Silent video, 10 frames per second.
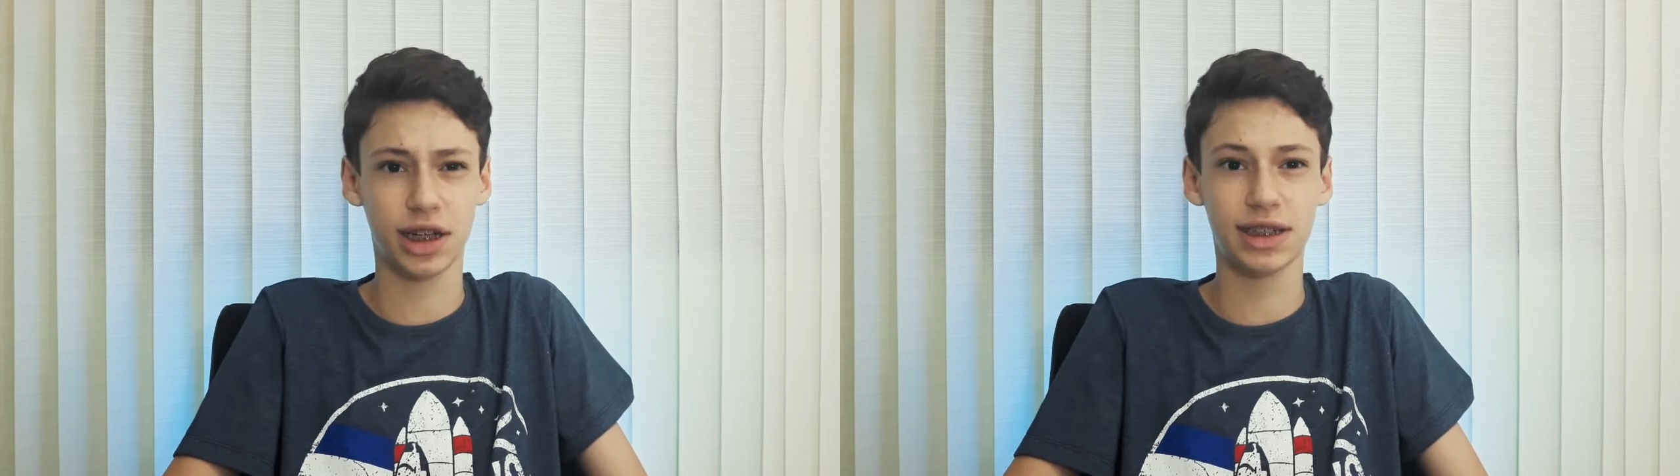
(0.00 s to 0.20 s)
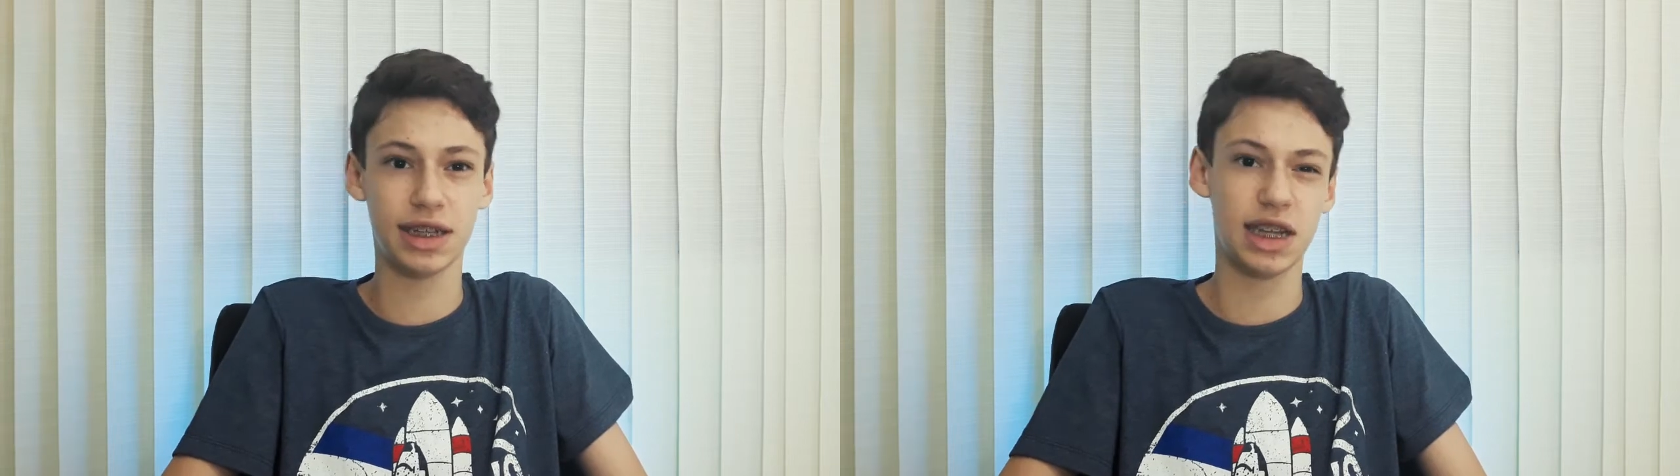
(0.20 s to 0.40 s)

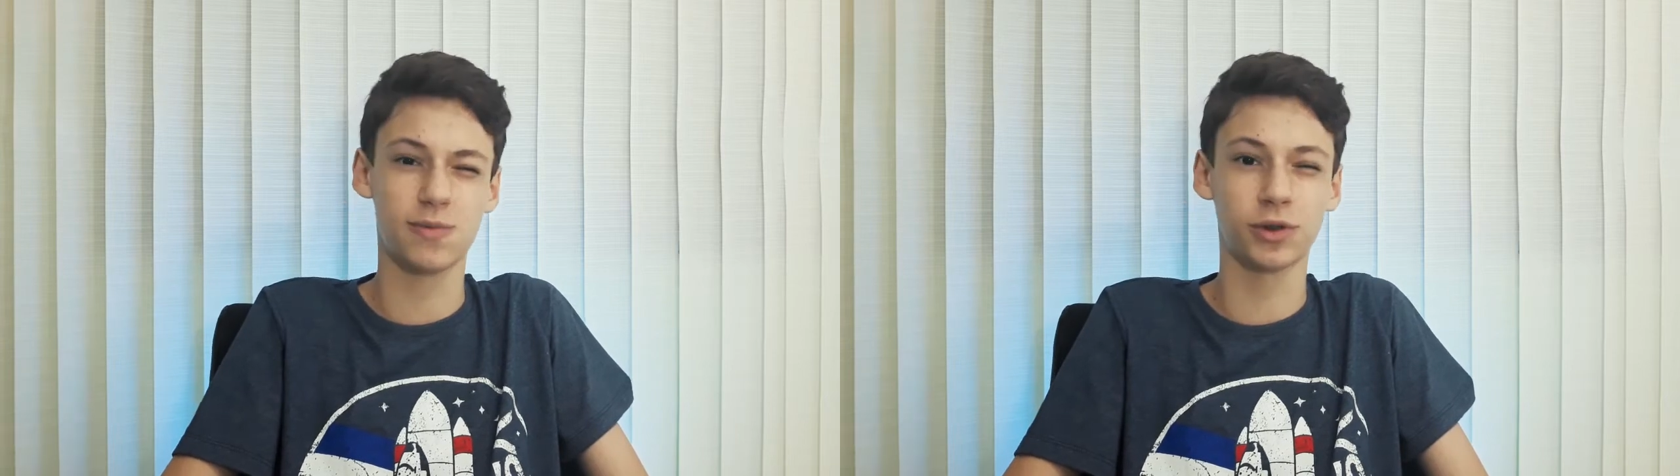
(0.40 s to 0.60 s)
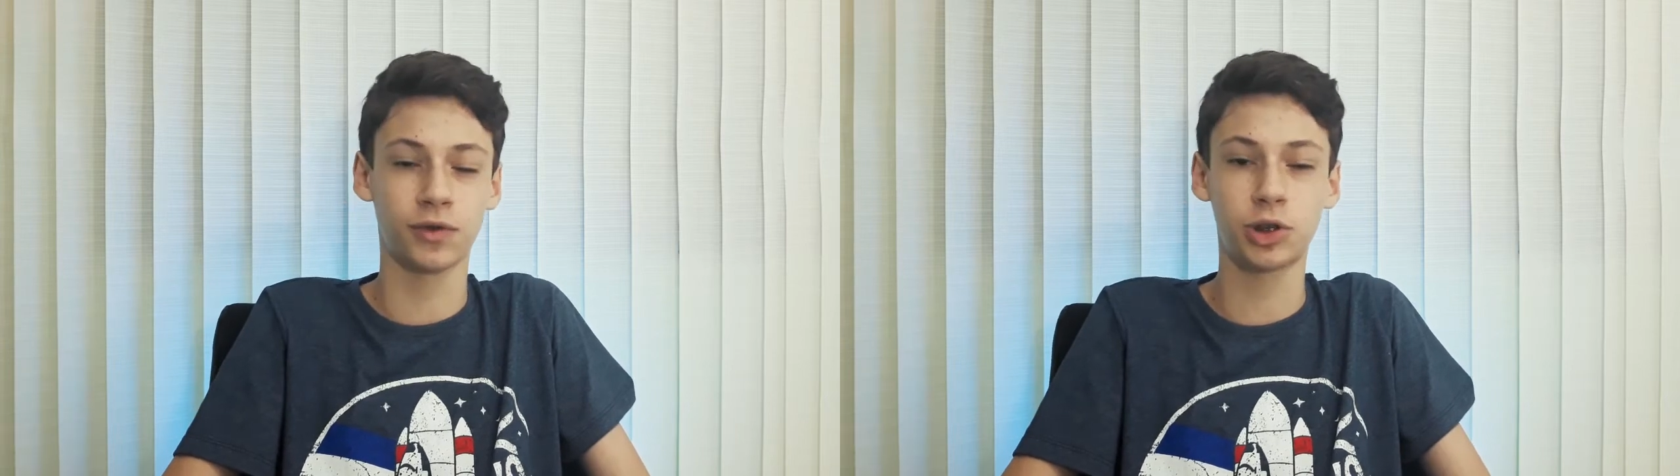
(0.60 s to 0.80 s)
que é
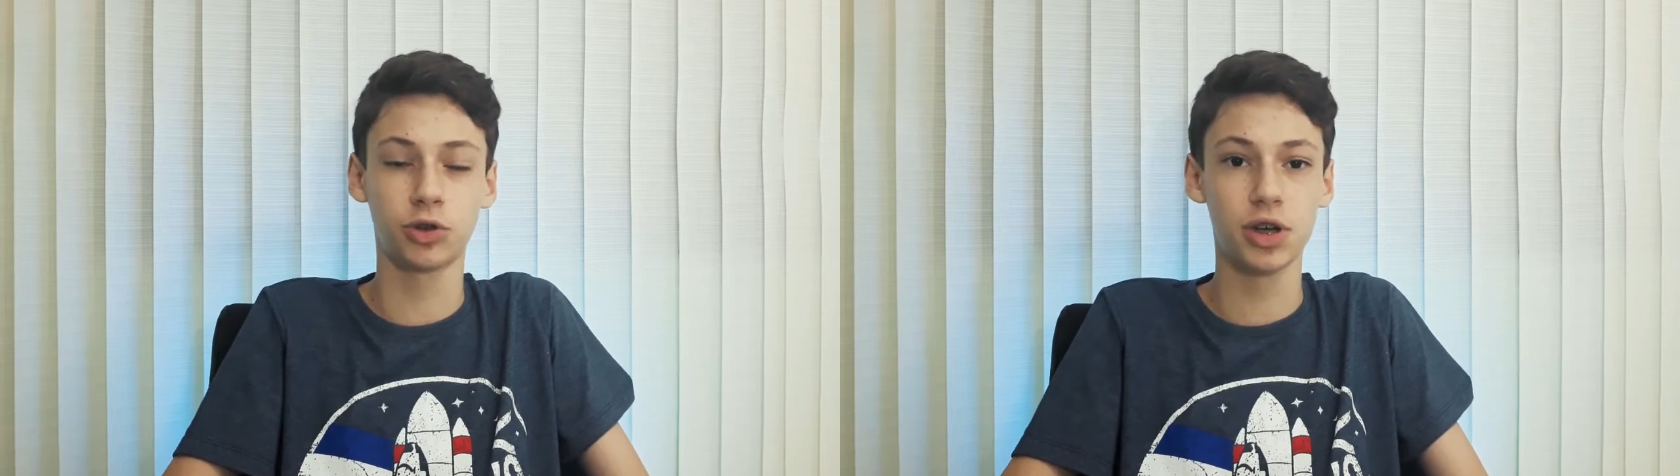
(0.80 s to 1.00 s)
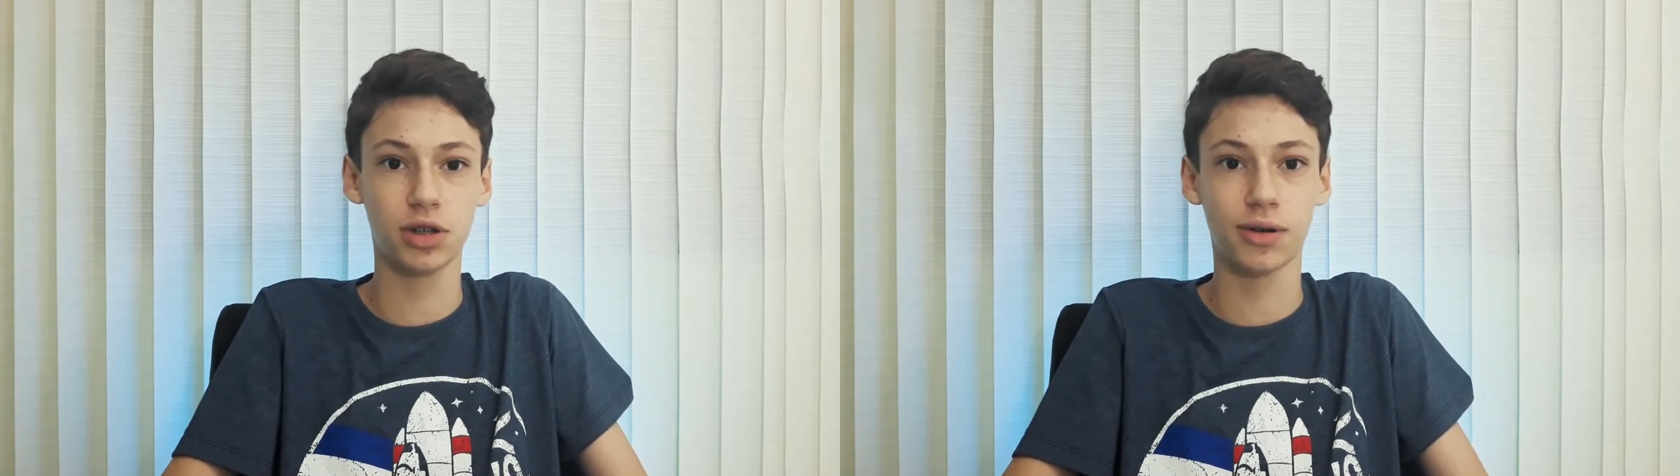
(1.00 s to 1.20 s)

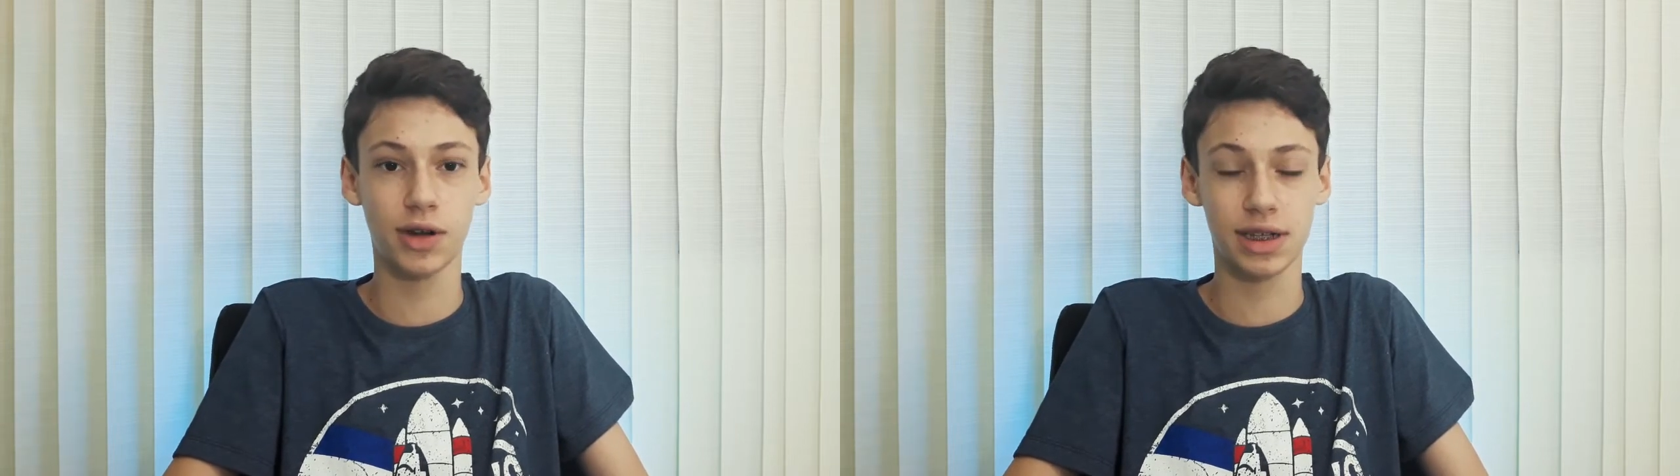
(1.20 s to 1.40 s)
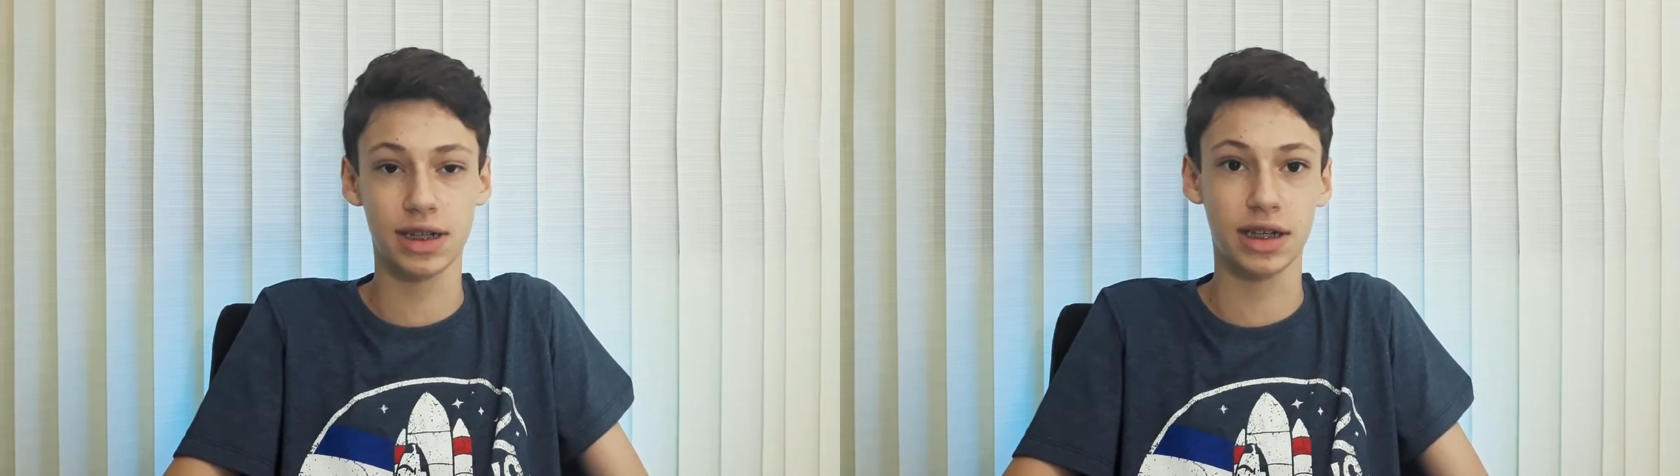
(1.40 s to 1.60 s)
16.22, alguma
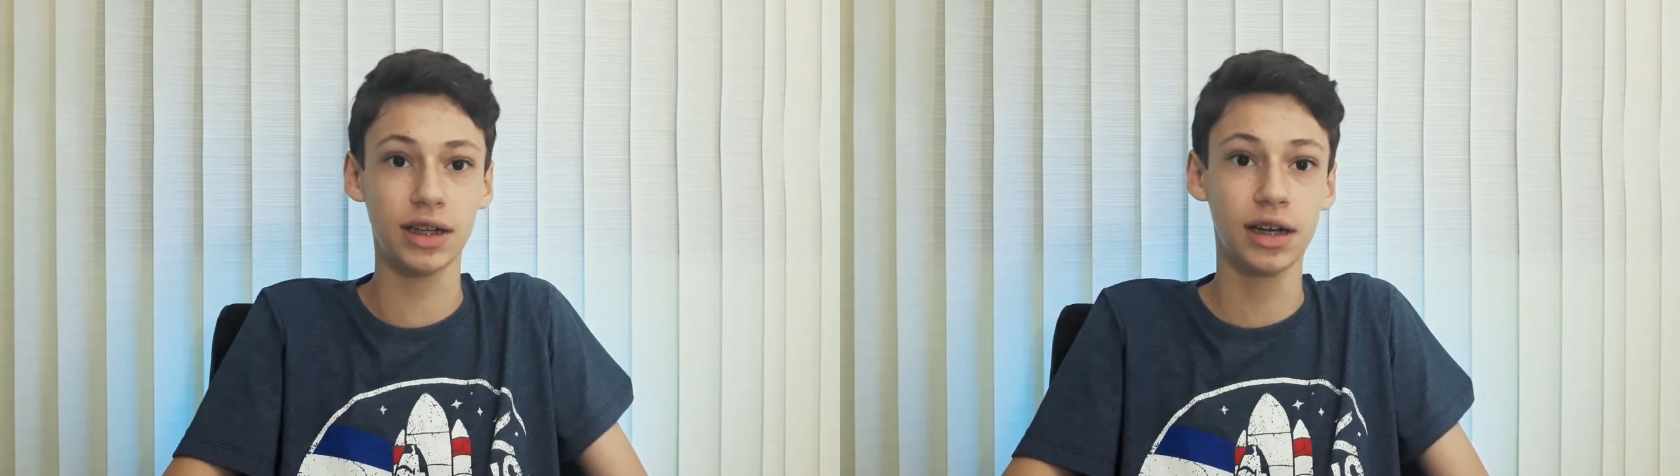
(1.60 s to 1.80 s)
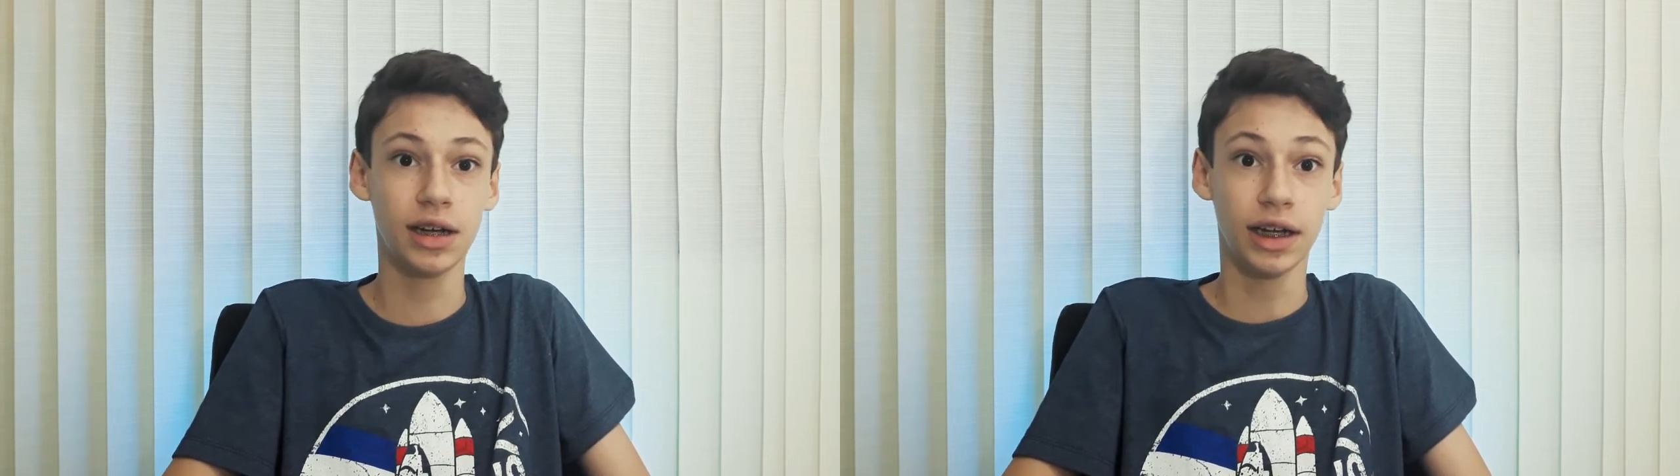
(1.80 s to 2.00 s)
coisa assim.